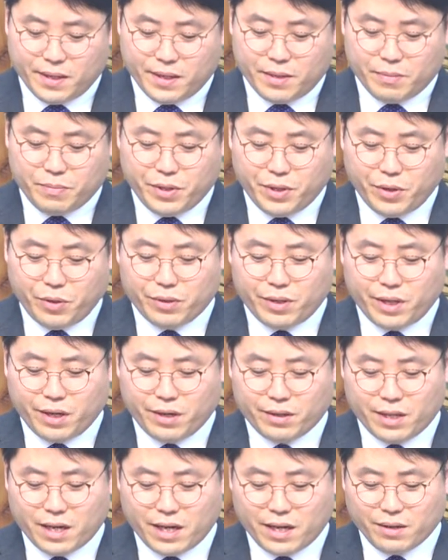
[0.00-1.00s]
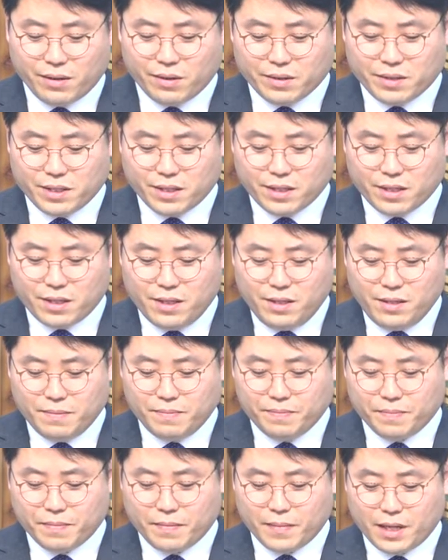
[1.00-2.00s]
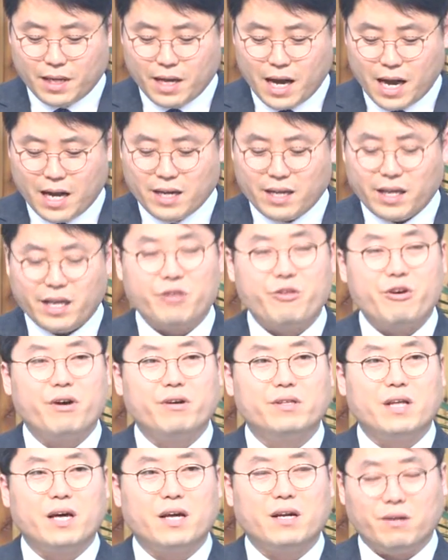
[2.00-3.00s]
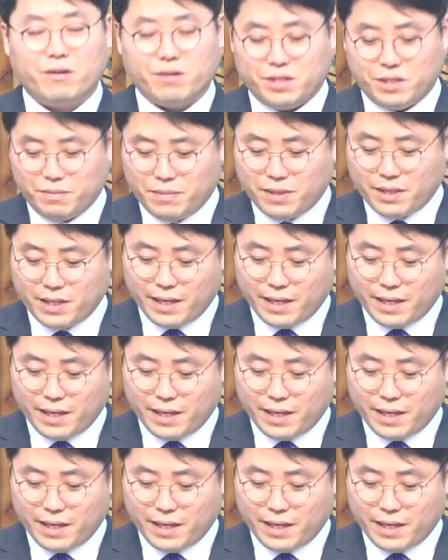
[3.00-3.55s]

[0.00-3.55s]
비롯되었다는 것을 알게 되었다는 것입니다.